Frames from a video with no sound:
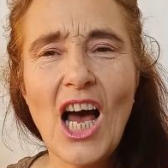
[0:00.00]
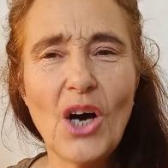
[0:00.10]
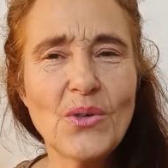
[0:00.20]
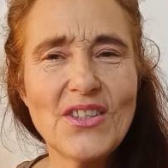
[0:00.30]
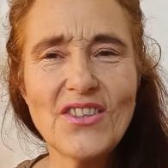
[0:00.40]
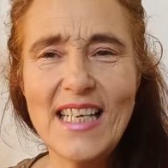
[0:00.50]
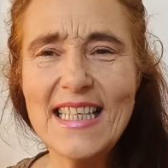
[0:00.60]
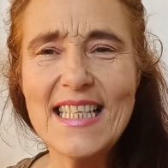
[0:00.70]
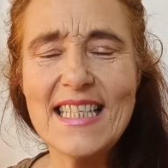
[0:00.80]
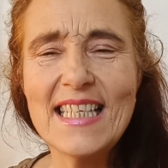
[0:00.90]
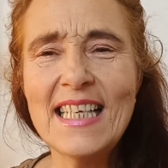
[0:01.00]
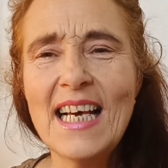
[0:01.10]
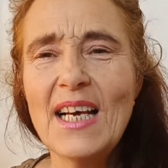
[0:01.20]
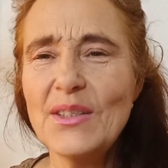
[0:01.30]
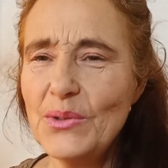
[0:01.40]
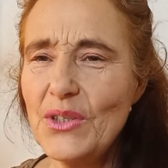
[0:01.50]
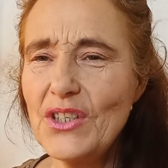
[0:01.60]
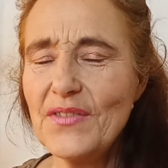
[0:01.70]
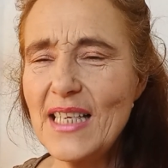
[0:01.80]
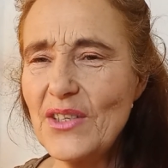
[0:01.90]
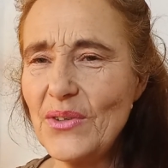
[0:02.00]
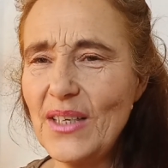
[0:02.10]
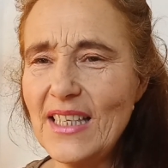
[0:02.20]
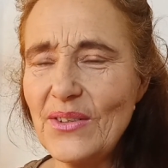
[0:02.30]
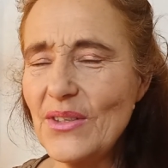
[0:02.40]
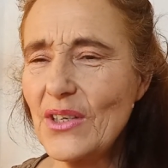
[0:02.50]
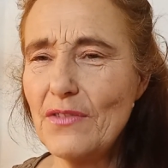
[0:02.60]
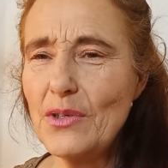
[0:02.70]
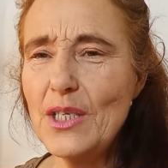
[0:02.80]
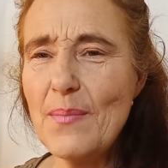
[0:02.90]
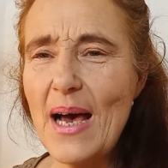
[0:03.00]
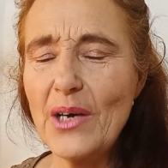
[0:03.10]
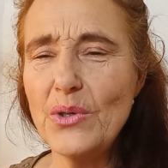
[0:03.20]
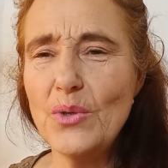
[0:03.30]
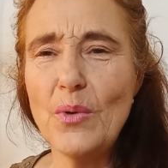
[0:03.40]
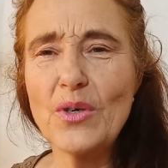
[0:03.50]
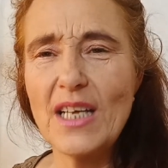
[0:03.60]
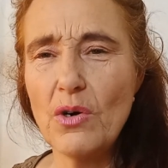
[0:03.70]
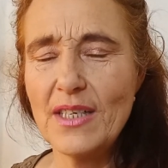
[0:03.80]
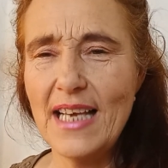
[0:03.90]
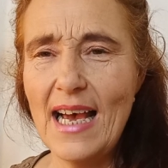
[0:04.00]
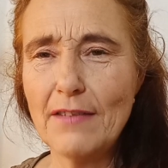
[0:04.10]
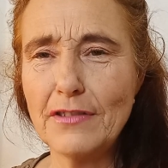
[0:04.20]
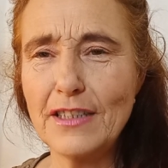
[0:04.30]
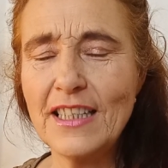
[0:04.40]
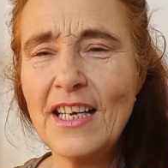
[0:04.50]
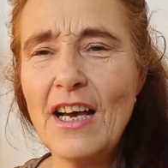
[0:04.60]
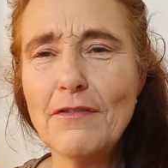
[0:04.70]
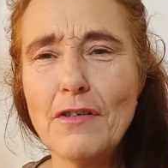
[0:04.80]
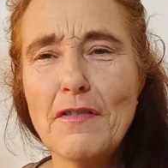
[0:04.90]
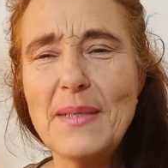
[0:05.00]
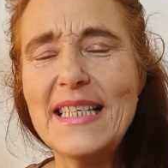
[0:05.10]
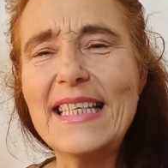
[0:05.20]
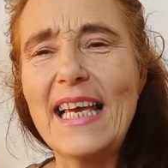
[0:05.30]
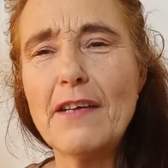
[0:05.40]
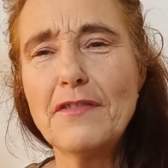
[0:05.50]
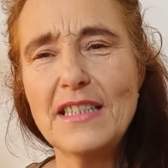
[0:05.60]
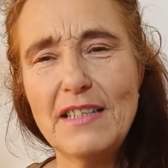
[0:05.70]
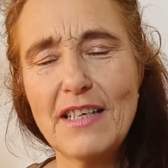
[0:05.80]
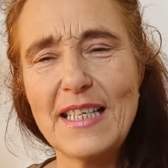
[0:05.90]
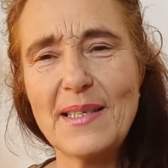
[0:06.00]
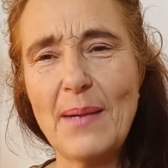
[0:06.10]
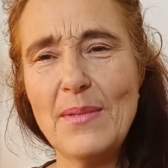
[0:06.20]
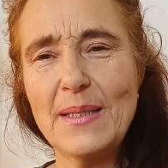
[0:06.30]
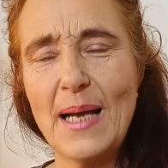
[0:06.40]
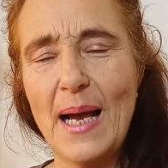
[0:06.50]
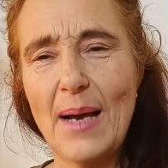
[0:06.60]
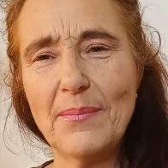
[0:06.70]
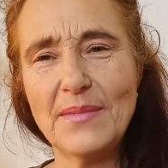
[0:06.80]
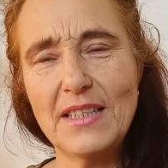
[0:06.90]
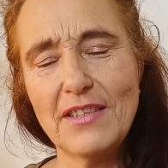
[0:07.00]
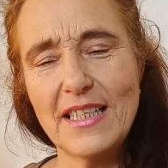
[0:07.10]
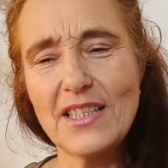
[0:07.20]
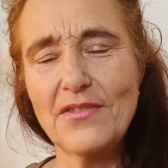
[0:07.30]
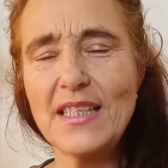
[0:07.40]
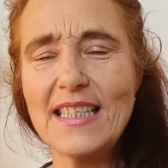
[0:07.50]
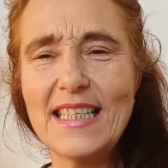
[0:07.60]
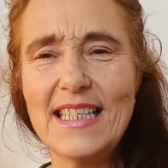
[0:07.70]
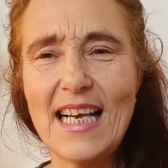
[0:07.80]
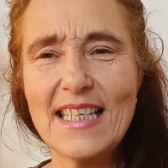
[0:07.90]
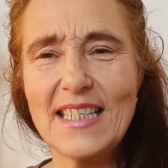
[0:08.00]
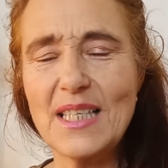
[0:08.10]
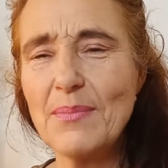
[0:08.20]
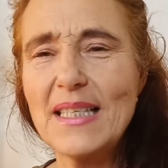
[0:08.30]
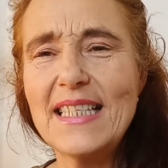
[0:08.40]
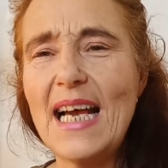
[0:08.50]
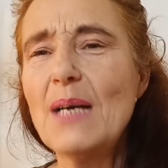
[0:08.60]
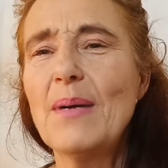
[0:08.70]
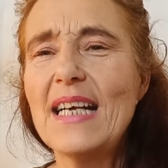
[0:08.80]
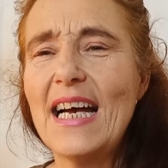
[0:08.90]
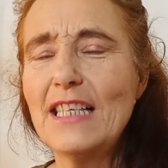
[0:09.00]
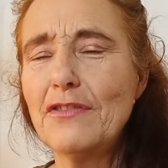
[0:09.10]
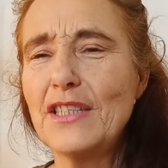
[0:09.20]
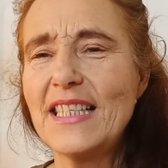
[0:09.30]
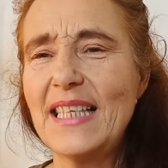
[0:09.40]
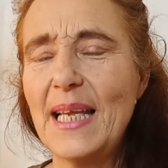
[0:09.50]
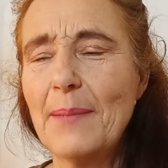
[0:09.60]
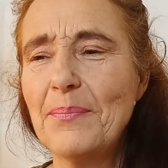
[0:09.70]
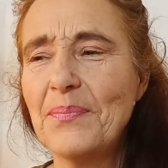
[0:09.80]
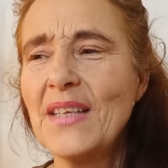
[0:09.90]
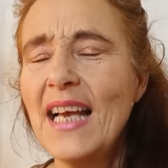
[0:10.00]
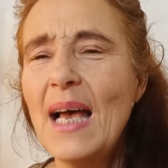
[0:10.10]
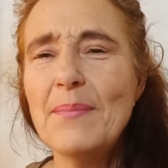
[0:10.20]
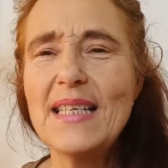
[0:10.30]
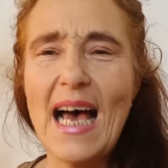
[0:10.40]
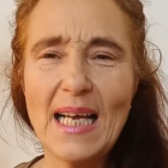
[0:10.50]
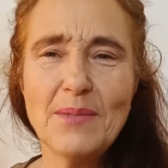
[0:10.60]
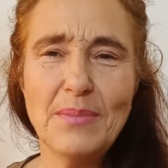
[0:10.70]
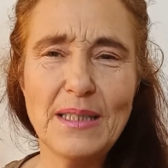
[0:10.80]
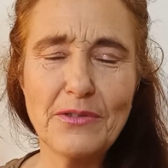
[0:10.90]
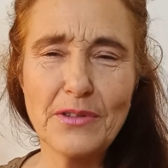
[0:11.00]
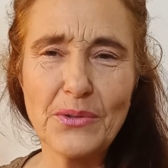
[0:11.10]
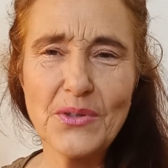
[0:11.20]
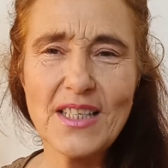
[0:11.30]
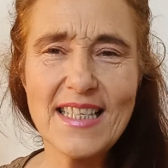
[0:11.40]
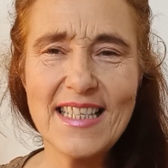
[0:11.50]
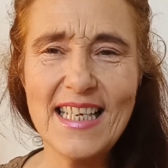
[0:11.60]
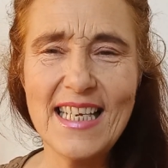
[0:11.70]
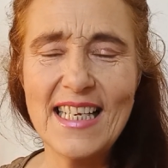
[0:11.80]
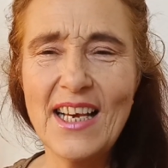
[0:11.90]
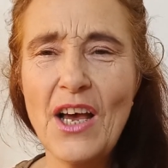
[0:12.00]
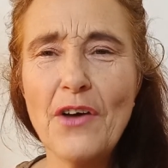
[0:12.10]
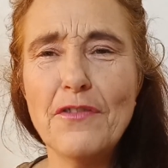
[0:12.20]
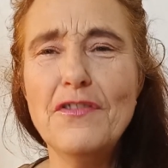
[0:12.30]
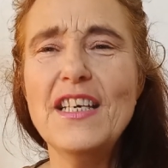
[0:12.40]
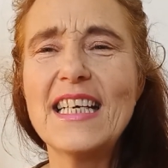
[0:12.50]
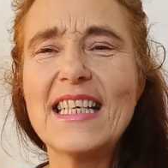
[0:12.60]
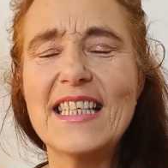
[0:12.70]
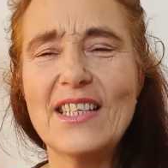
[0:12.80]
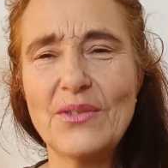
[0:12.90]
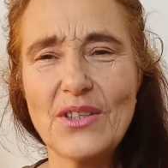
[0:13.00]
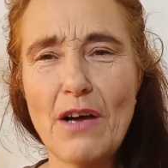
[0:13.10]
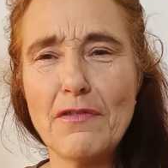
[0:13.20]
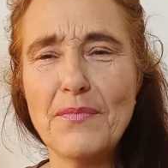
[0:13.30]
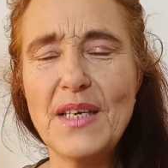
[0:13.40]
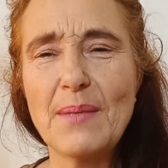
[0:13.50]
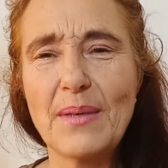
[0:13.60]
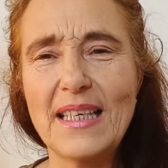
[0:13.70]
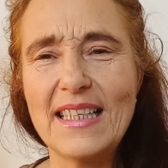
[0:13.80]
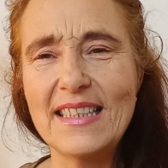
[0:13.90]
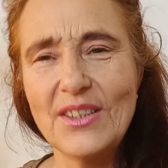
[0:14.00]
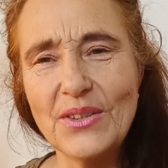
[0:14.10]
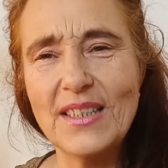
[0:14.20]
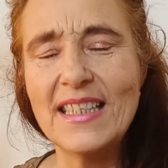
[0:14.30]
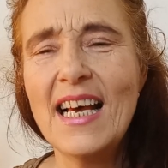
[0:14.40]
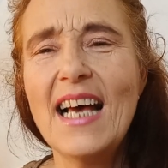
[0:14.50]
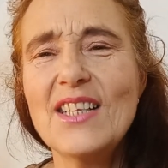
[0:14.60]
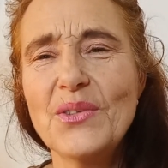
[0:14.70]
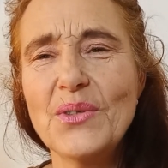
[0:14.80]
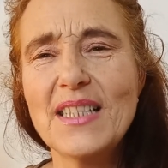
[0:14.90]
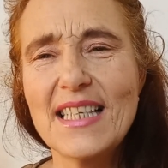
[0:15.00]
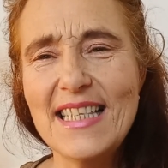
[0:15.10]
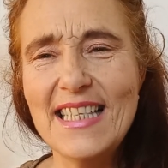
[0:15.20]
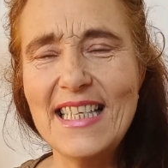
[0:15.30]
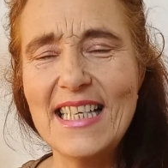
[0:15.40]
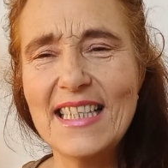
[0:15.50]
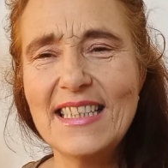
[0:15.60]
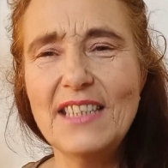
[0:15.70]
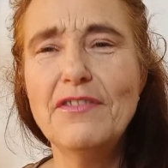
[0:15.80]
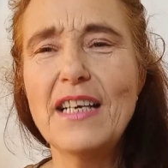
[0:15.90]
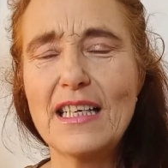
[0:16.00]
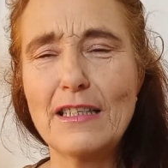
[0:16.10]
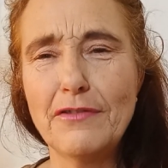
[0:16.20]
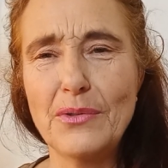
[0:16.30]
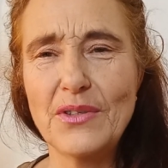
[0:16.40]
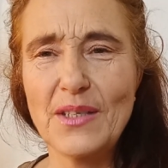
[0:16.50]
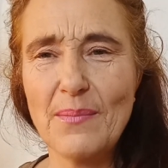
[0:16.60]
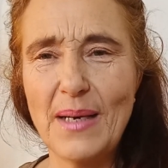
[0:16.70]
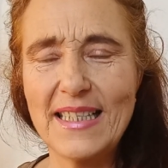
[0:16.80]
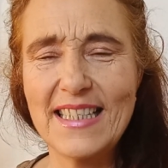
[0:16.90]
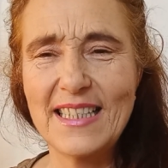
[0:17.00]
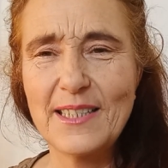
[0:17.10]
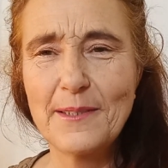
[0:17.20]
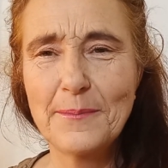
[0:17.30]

Und zuletzt nutzen wir natürlich unsere wunderbare Übung der Oktave wo wir mit den Kräften, die wir gesammelt haben, die wir jetzt wissen, die da sind, mit der Dankbarkeit für das Leben, mit der Anbindung von unserer Seele, wirklich uns auf den Weg bringen können zu unseren Zielen, die wirklich für uns gemeint sind.